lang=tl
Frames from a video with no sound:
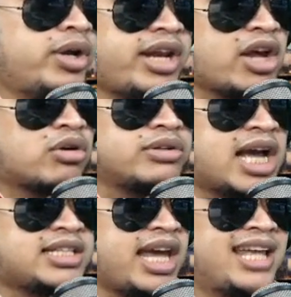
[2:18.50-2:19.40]
We
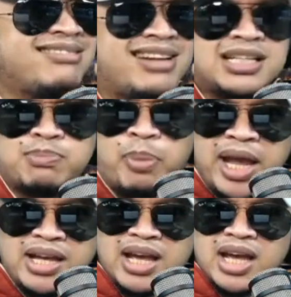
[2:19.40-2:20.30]
recognize and
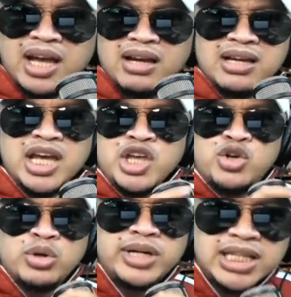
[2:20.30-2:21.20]
respect
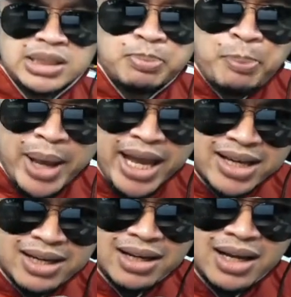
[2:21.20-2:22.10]
You
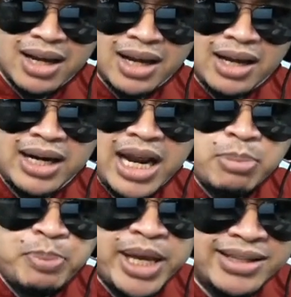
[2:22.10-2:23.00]
respect
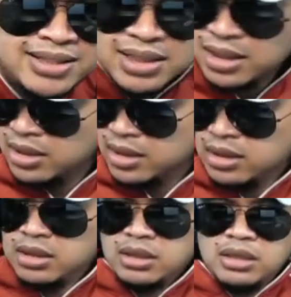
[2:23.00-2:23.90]
rapists?
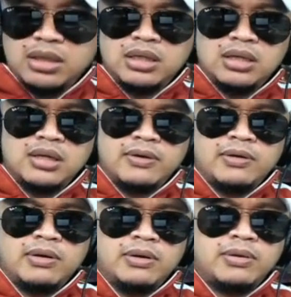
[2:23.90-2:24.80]

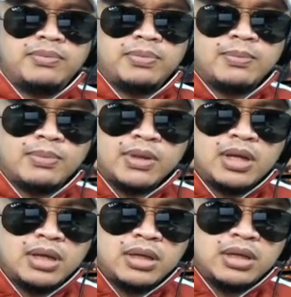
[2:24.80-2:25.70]
Laban lahat
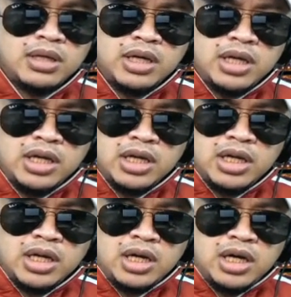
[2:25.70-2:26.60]
kapag
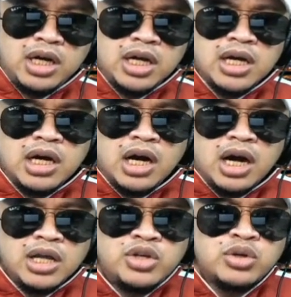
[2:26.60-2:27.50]
mali ang bunga.
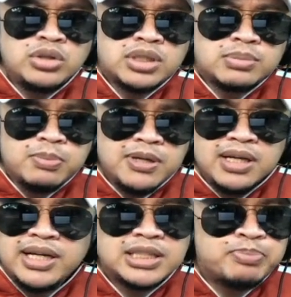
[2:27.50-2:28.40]
You
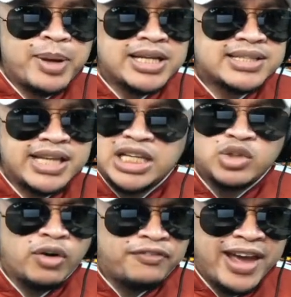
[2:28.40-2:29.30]
respect
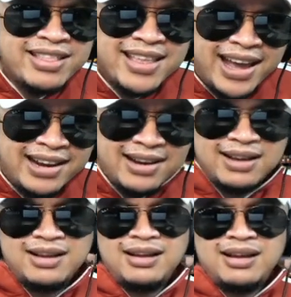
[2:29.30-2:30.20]
sex offender?